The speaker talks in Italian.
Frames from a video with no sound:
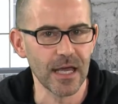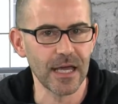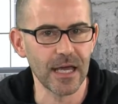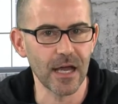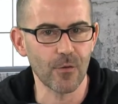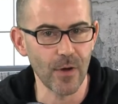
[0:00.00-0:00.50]

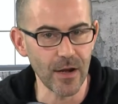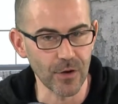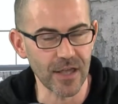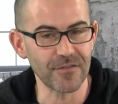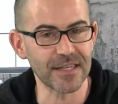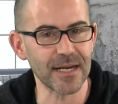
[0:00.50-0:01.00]
Eh, quello
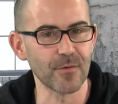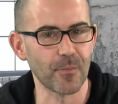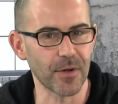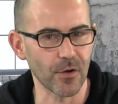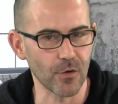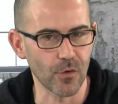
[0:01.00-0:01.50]
che vedremo
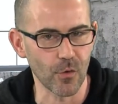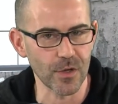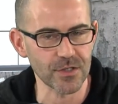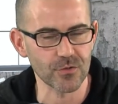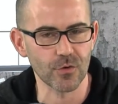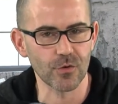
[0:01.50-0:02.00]
però con
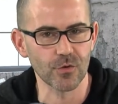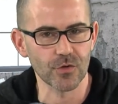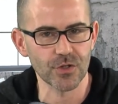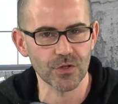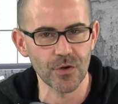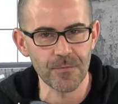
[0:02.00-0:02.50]
questo
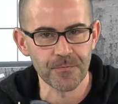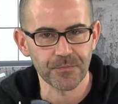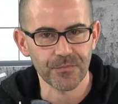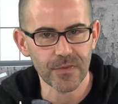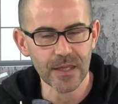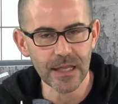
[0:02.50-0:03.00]

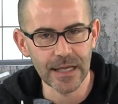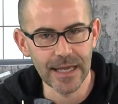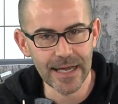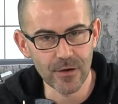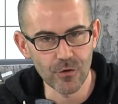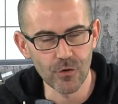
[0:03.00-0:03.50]
corso
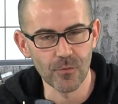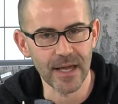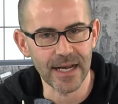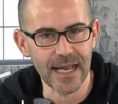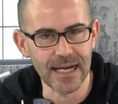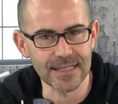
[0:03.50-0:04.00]
è
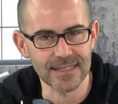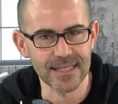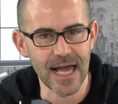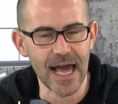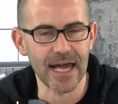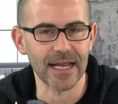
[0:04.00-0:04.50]
come
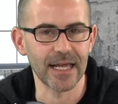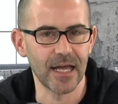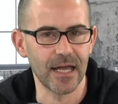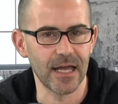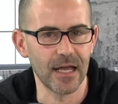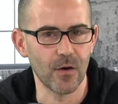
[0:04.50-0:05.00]
realizzare
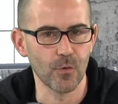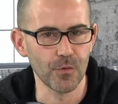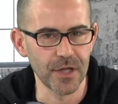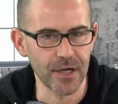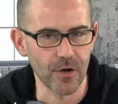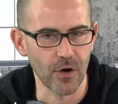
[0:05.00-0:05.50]
eh,
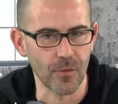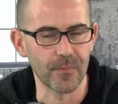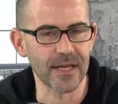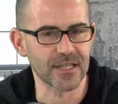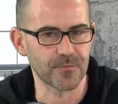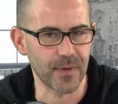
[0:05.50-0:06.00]
un
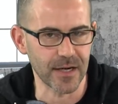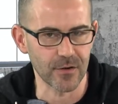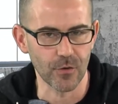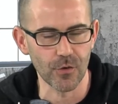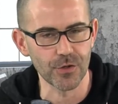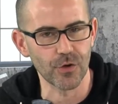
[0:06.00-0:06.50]
e-commerce per
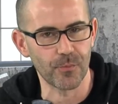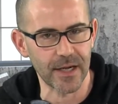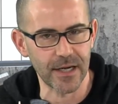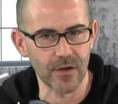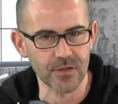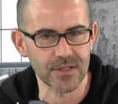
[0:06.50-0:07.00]
noi o
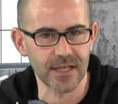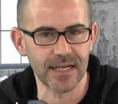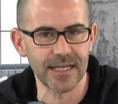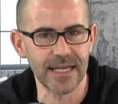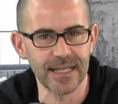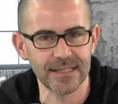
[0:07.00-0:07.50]
per i nostri
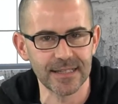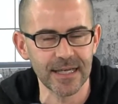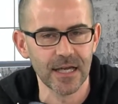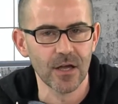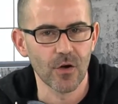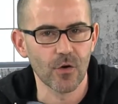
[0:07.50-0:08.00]

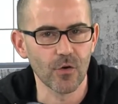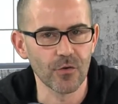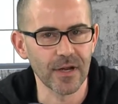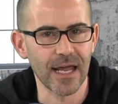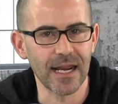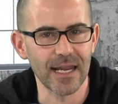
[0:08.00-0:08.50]
clienti
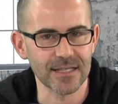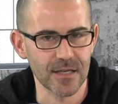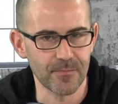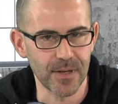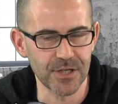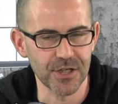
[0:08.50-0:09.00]
con la
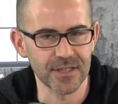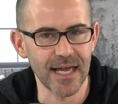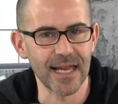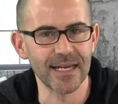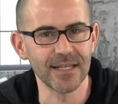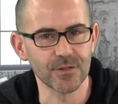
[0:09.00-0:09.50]

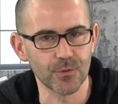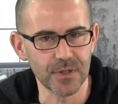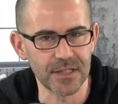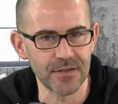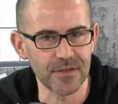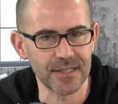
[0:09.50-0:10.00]
semplicità,
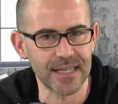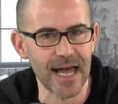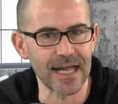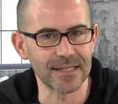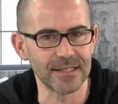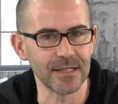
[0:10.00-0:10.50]

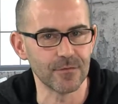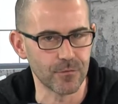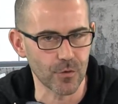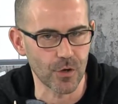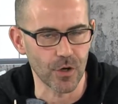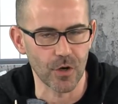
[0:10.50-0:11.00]
l'intuitività di
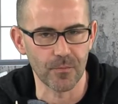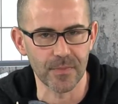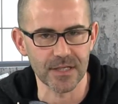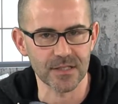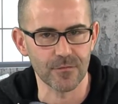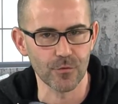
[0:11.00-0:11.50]

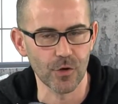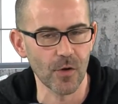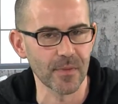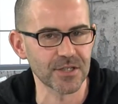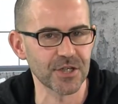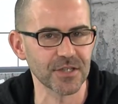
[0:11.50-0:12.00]
WooCommerce.
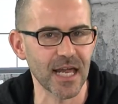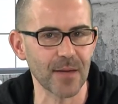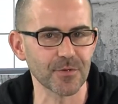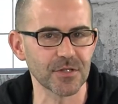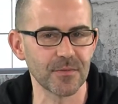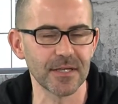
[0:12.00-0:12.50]
WooCommerce ci dà la
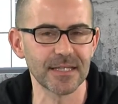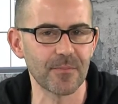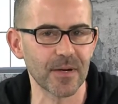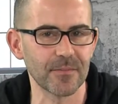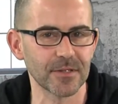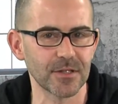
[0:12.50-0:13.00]
possibilità
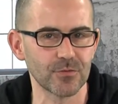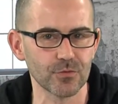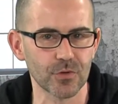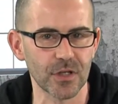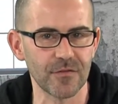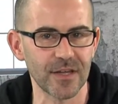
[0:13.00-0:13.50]
prima di
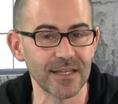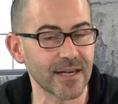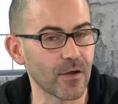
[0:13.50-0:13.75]
tutto di vendere